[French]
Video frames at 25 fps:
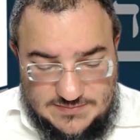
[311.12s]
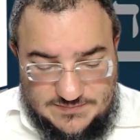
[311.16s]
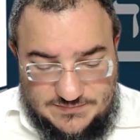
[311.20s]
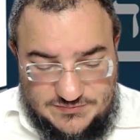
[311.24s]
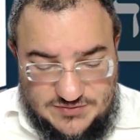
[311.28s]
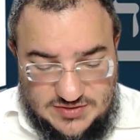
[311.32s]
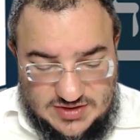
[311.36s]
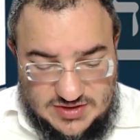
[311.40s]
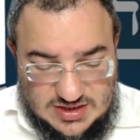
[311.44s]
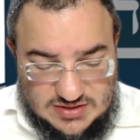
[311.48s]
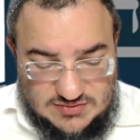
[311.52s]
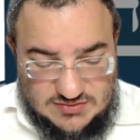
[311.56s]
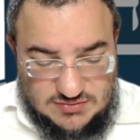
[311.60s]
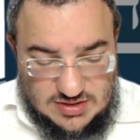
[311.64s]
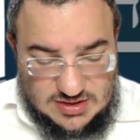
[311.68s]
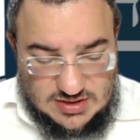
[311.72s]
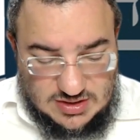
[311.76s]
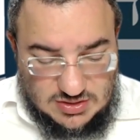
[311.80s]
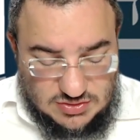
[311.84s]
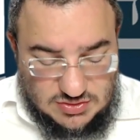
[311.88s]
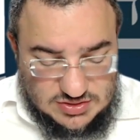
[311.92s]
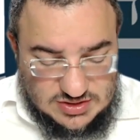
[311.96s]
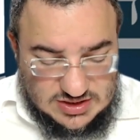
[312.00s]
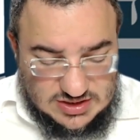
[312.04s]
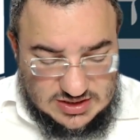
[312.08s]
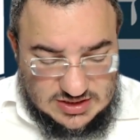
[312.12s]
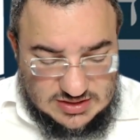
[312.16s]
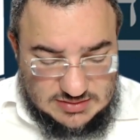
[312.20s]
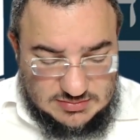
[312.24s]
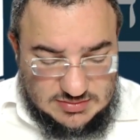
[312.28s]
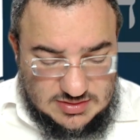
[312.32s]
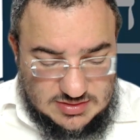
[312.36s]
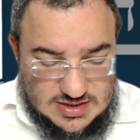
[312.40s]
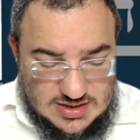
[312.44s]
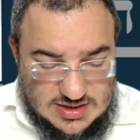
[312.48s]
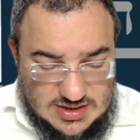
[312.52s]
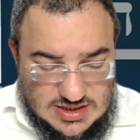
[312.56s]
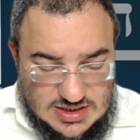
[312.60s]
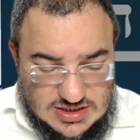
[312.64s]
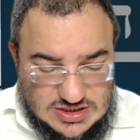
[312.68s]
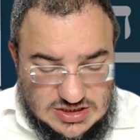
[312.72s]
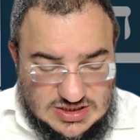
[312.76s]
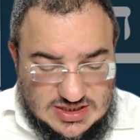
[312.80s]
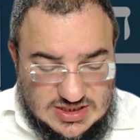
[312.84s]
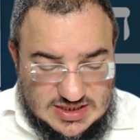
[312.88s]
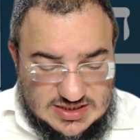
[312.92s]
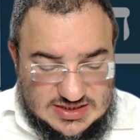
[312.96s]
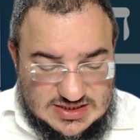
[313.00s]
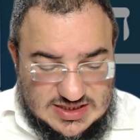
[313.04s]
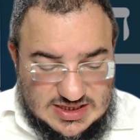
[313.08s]
Des quatre voix charonim,
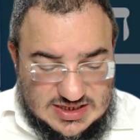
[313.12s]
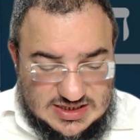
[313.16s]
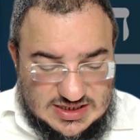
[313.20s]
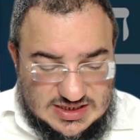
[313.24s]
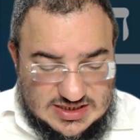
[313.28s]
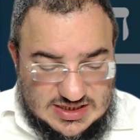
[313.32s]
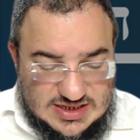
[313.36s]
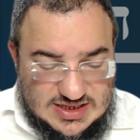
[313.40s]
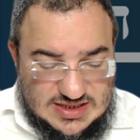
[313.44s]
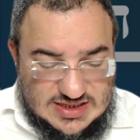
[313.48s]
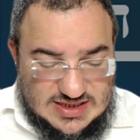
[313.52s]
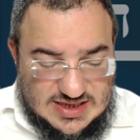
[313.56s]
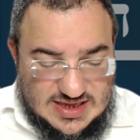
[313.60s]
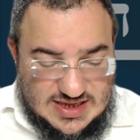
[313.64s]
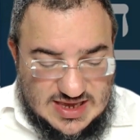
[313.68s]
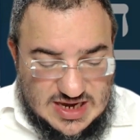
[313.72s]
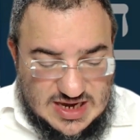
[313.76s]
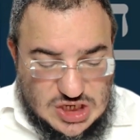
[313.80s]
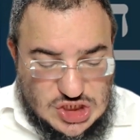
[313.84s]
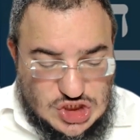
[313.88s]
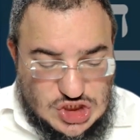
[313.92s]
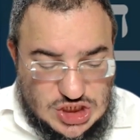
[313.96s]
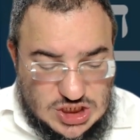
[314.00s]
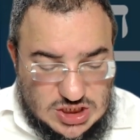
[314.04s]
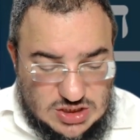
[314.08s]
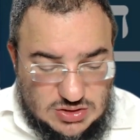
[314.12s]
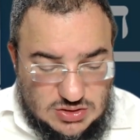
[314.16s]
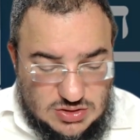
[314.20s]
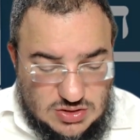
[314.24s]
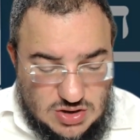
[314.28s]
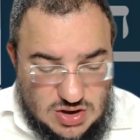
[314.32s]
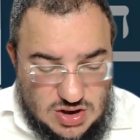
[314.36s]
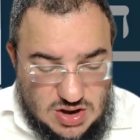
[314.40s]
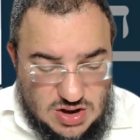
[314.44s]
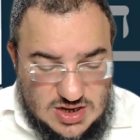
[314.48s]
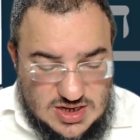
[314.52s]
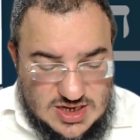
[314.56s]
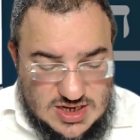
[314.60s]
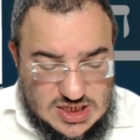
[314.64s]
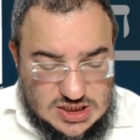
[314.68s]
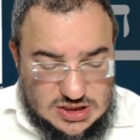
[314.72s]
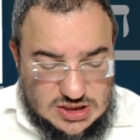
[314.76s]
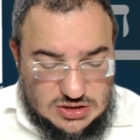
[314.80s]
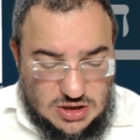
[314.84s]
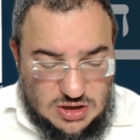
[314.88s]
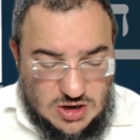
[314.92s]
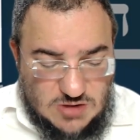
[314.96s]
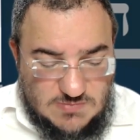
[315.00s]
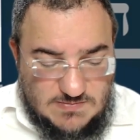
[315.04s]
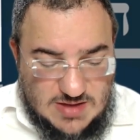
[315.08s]
des tsarich lizaer, chez
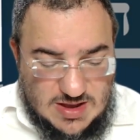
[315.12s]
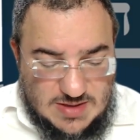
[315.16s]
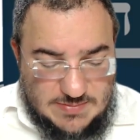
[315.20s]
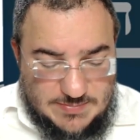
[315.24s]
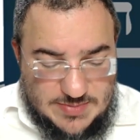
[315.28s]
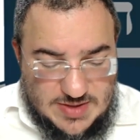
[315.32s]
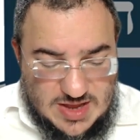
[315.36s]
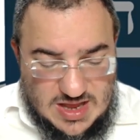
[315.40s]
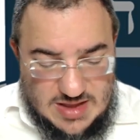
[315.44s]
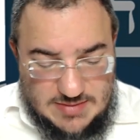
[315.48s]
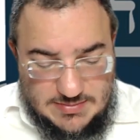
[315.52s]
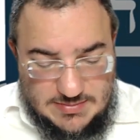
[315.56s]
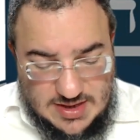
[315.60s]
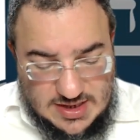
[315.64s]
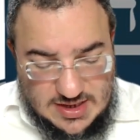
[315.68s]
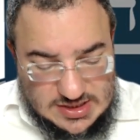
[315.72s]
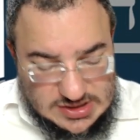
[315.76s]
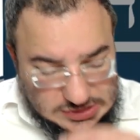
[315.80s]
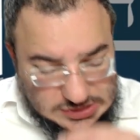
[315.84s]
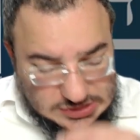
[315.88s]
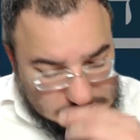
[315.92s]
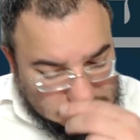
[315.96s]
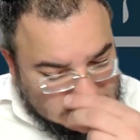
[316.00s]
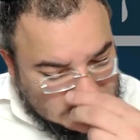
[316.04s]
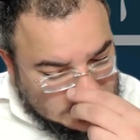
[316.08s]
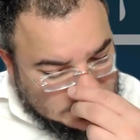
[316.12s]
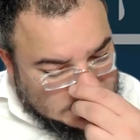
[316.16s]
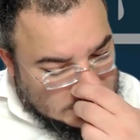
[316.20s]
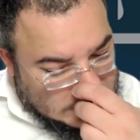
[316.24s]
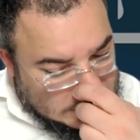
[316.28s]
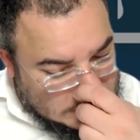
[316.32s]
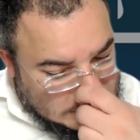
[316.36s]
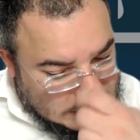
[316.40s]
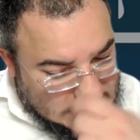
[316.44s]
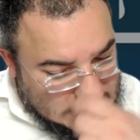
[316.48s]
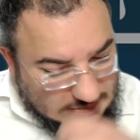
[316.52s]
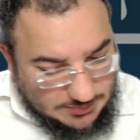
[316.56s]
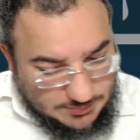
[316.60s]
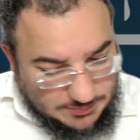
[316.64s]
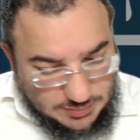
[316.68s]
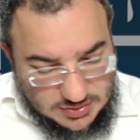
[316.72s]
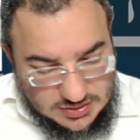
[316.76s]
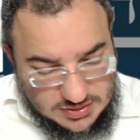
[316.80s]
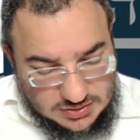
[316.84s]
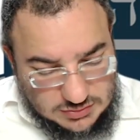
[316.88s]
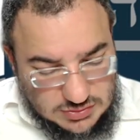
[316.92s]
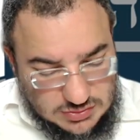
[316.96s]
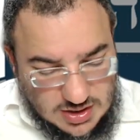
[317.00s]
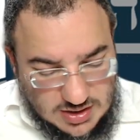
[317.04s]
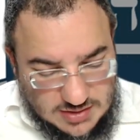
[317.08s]
l'olitol bapa marishon netila.
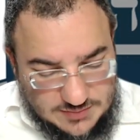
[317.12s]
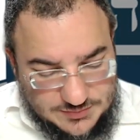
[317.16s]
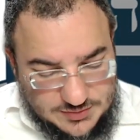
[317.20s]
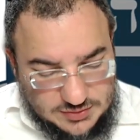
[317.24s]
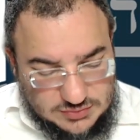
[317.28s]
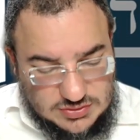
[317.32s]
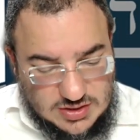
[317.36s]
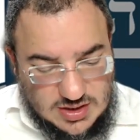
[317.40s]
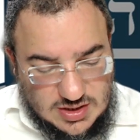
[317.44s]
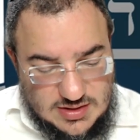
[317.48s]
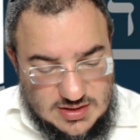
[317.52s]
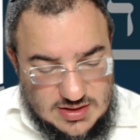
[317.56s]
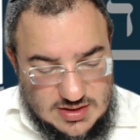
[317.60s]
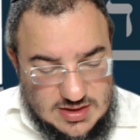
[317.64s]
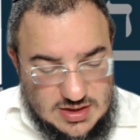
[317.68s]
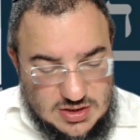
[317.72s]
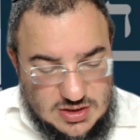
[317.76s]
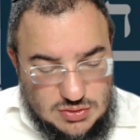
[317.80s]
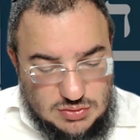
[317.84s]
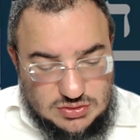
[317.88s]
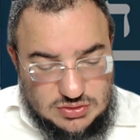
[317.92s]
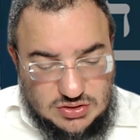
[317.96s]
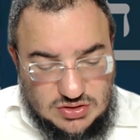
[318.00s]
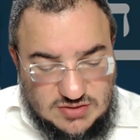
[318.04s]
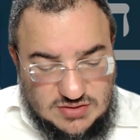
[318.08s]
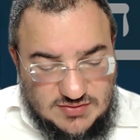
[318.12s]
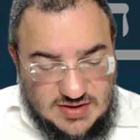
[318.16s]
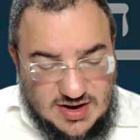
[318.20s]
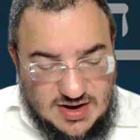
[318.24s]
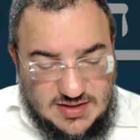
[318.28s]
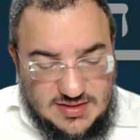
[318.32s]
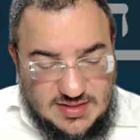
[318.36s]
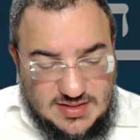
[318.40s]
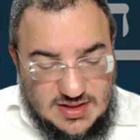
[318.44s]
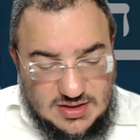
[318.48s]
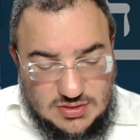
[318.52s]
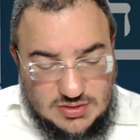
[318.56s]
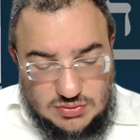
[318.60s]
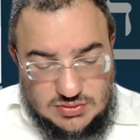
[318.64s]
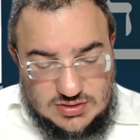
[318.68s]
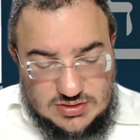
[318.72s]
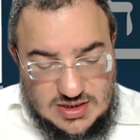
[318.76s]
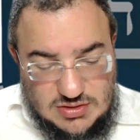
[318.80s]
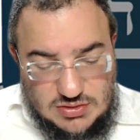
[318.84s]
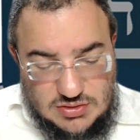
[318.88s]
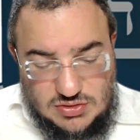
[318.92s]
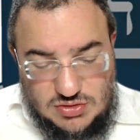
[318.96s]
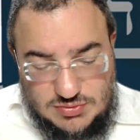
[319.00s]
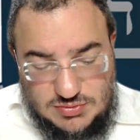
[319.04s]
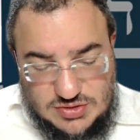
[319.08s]
Nekula, nekula. Donc, je te dis, voilà. Donc là,
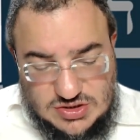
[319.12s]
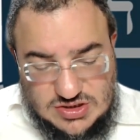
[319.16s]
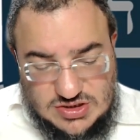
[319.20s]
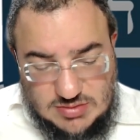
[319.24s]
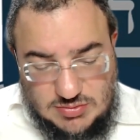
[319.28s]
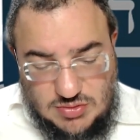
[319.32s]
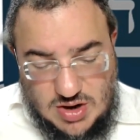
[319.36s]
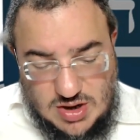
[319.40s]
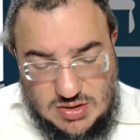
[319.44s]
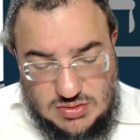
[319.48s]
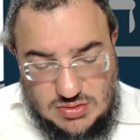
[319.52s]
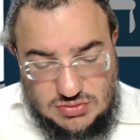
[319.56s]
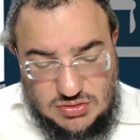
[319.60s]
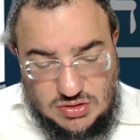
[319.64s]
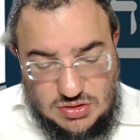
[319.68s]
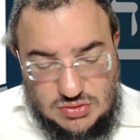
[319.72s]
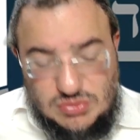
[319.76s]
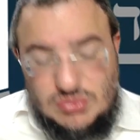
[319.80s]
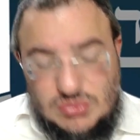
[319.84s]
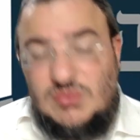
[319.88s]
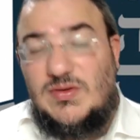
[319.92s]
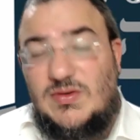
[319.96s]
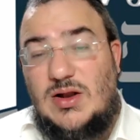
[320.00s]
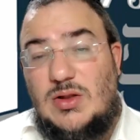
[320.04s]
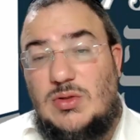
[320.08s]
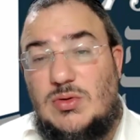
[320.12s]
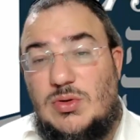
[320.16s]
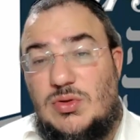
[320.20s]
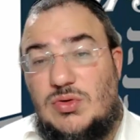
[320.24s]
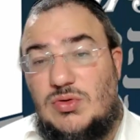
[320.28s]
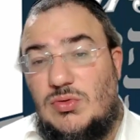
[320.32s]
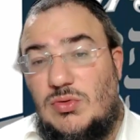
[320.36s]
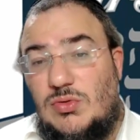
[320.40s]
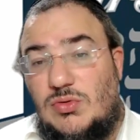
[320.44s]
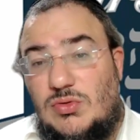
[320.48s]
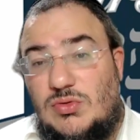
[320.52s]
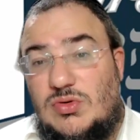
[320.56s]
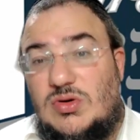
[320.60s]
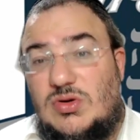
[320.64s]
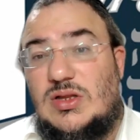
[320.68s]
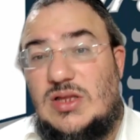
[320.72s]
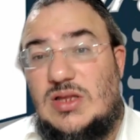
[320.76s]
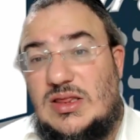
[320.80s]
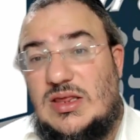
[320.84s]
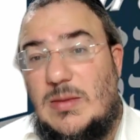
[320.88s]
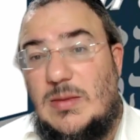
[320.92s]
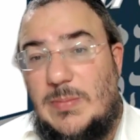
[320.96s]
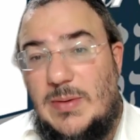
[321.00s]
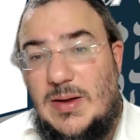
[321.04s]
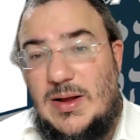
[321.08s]
le Mishnah nous donne une nouvelle notion qu'on ne
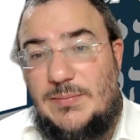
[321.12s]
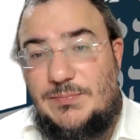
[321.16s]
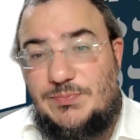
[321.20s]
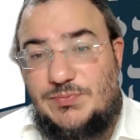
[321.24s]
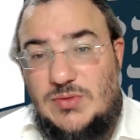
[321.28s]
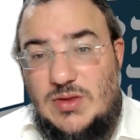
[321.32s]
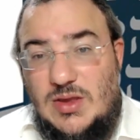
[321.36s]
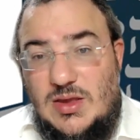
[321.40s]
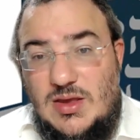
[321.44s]
connaissait pas.